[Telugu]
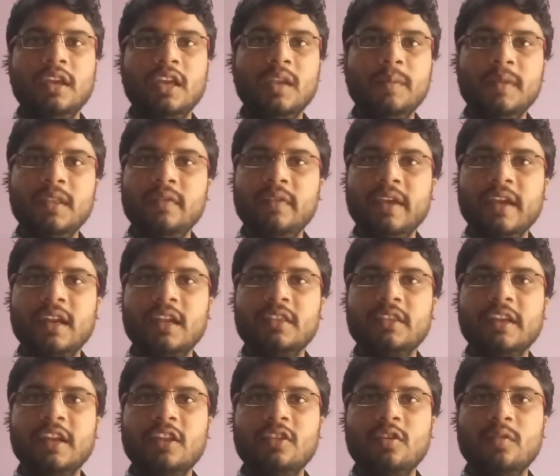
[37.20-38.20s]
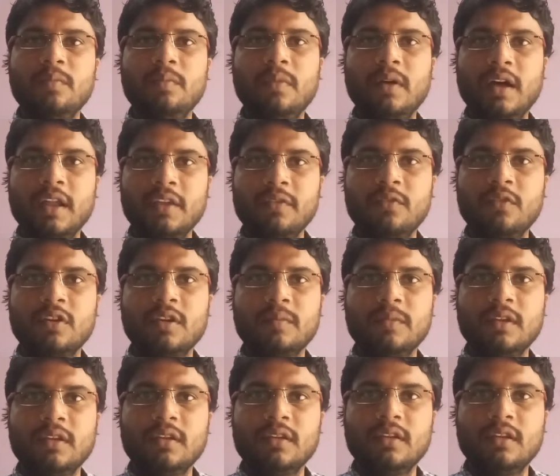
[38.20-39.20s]
ఎనిమిది వికెట్ల తేడాతో భారీ
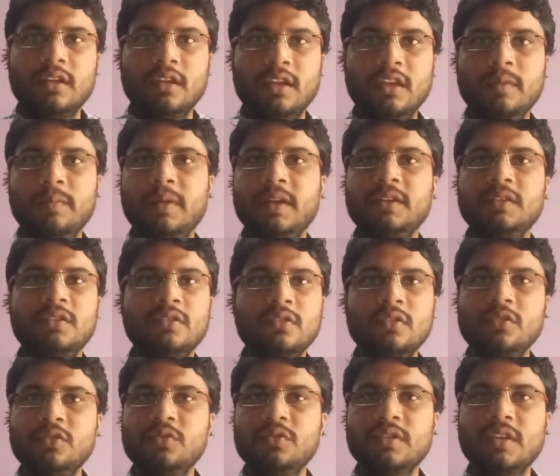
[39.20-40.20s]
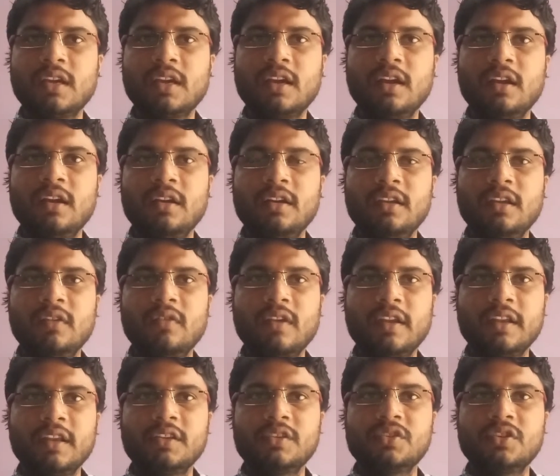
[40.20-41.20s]
ఓటమి ఈ పరిస్థితులను చూశాక
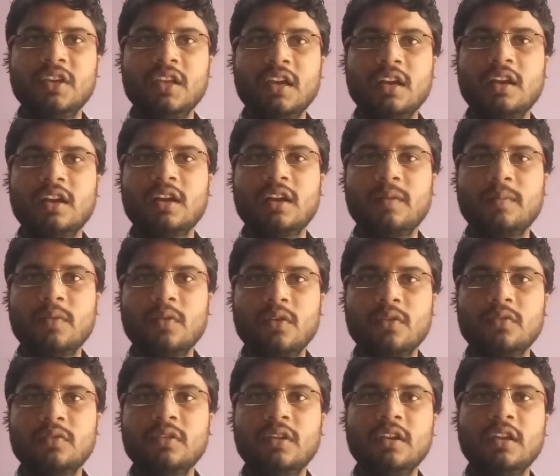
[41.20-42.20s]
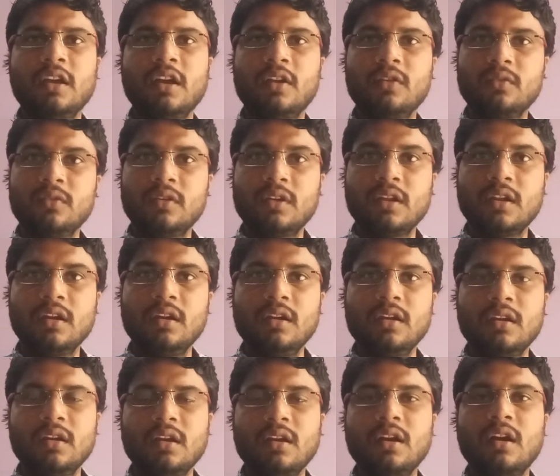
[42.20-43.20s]
ఎవరైనా శ్రీలంక కప్ కొడుతుందని అనుకుంటారా
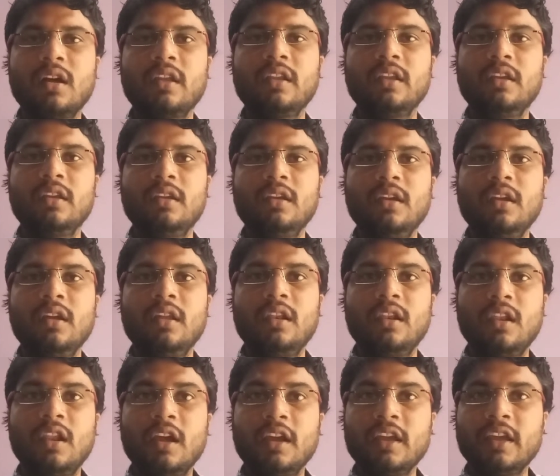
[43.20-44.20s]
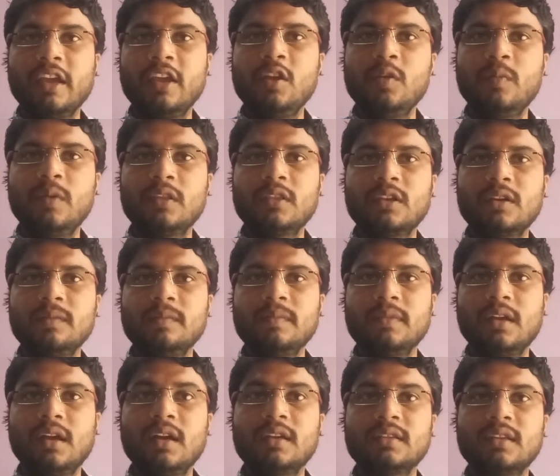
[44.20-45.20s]
కానీ లంకేయులు మాత్రం
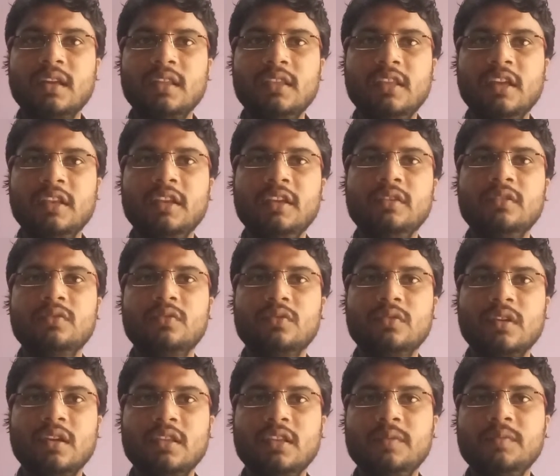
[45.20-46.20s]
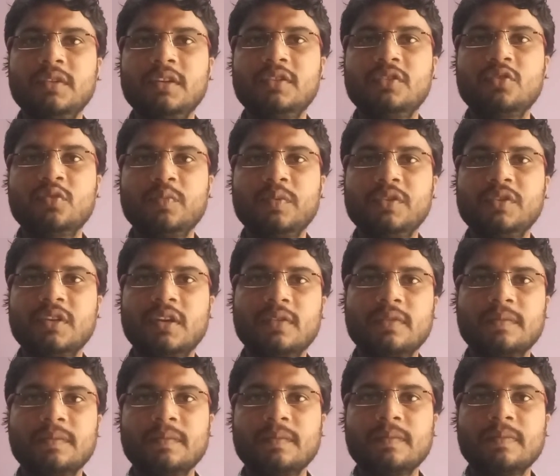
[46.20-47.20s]
అసాధ్యాన్ని సుసాధ్యం చేసి చూపించారు